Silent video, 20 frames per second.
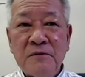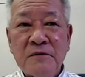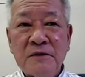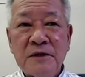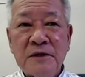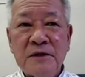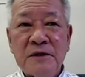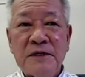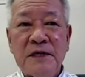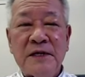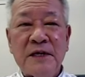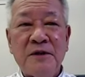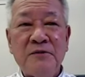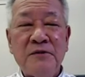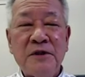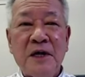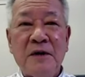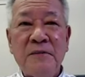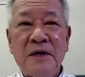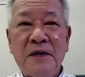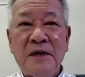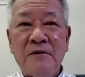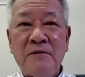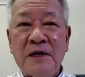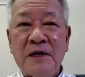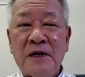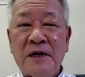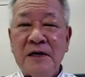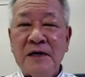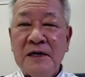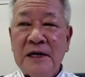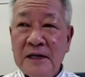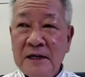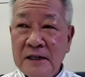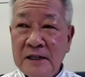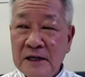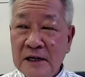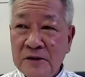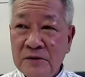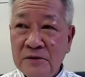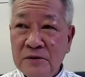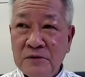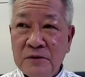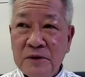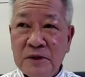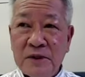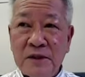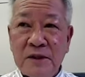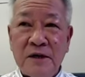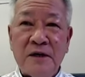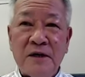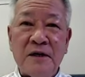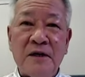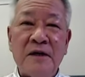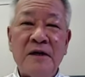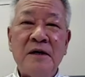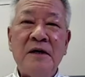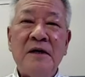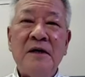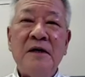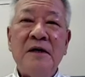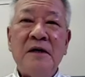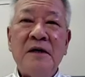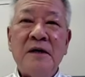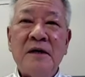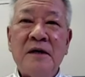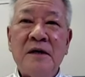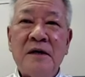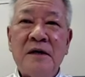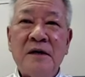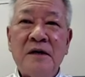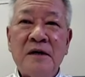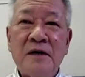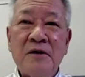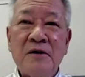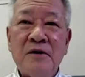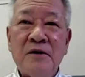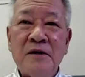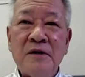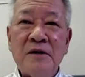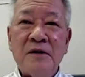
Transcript: を避けるためには焼いたといって、えー、